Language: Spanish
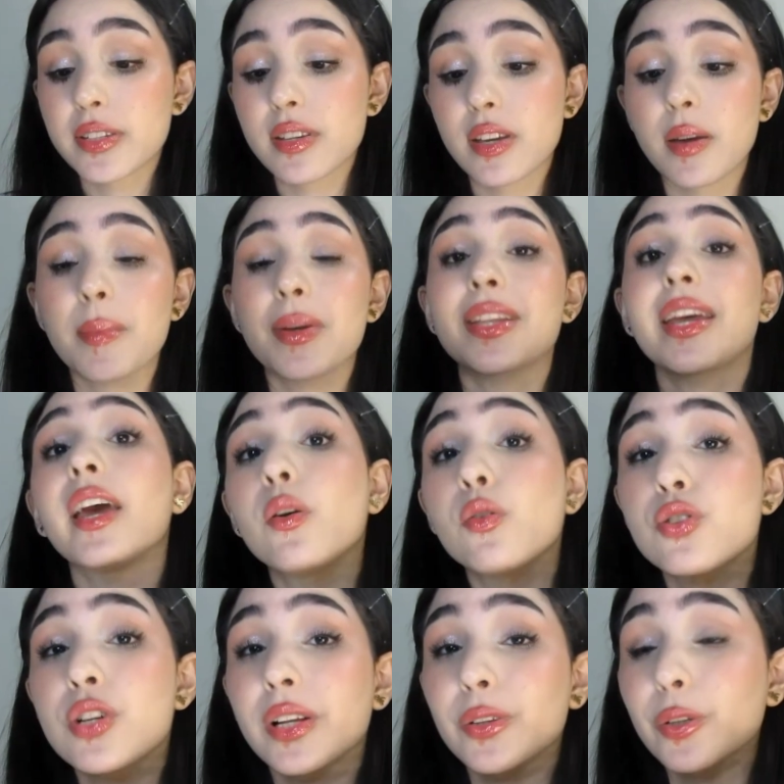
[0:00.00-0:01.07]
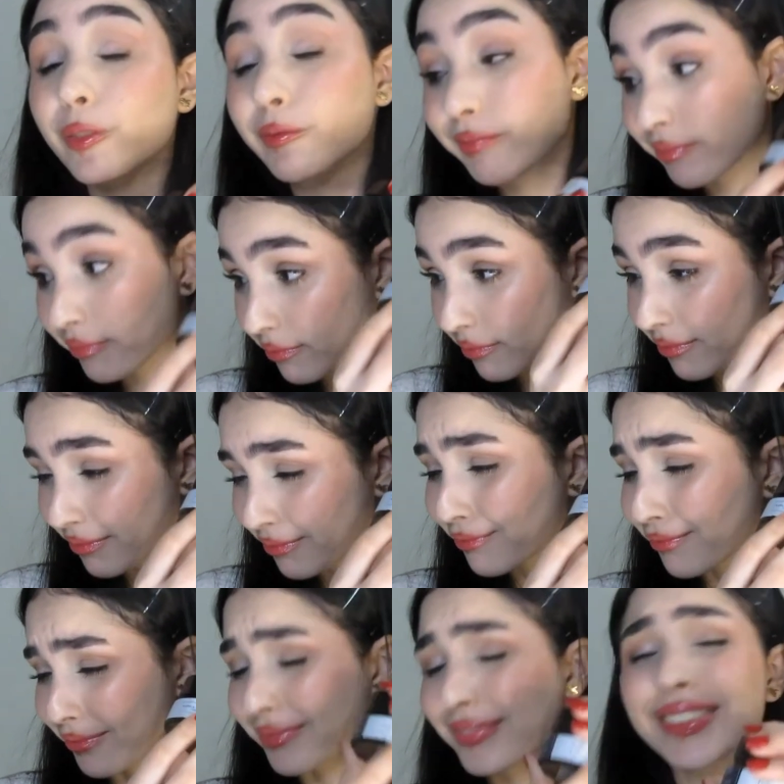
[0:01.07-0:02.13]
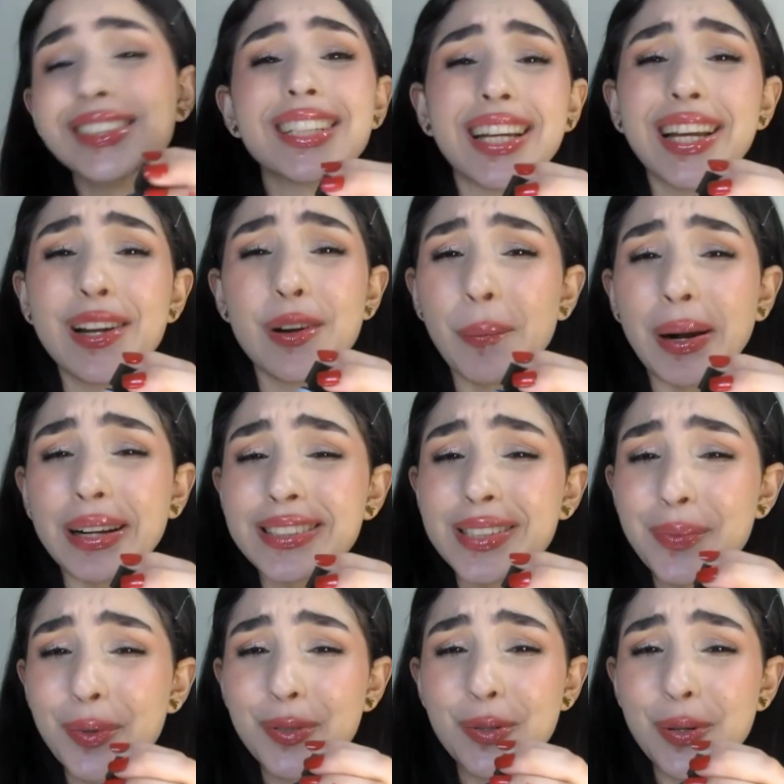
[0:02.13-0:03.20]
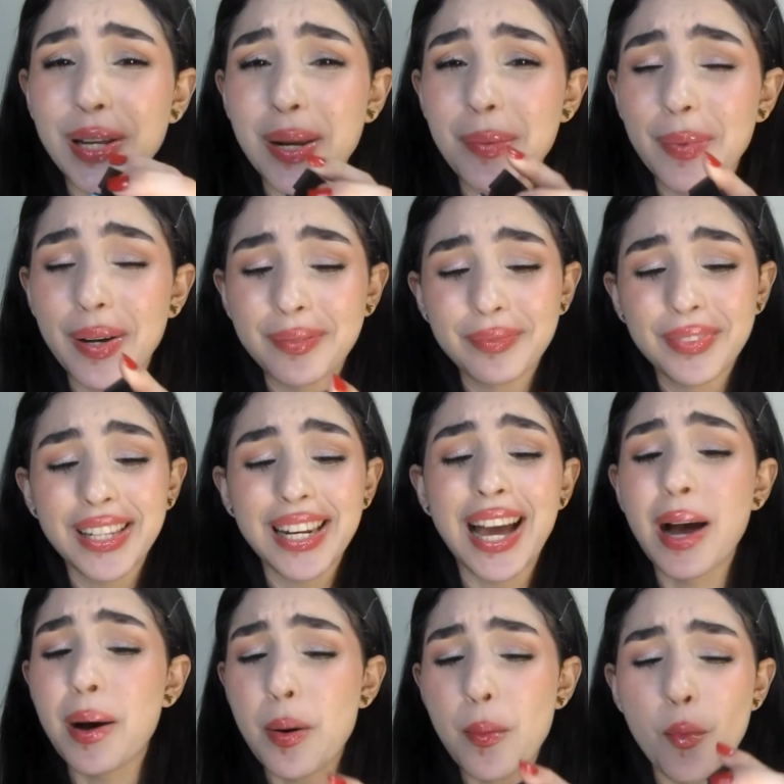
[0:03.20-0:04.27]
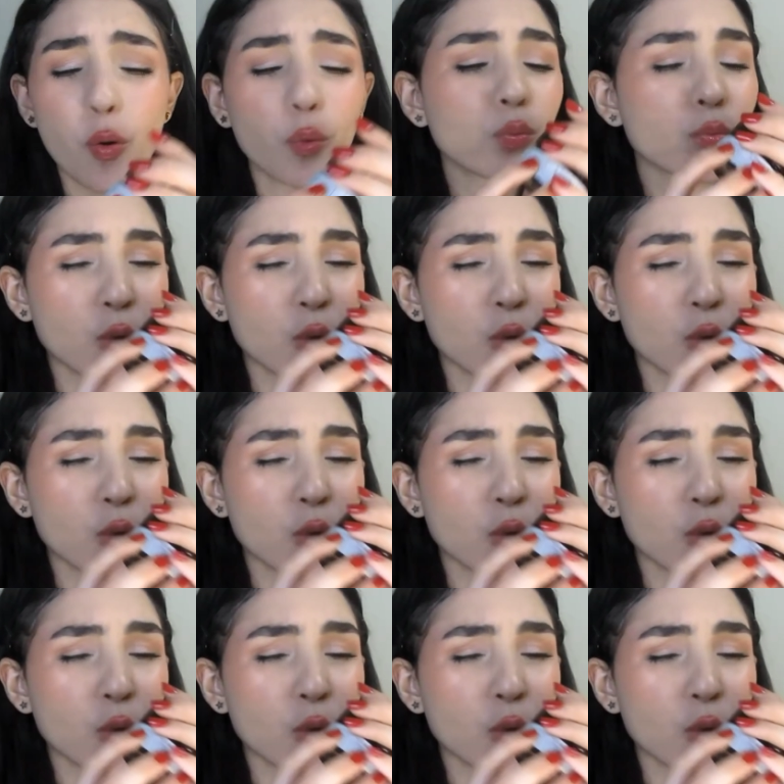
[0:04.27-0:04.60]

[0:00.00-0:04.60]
si es que me están escuchando Es lo máximo su crema, la amo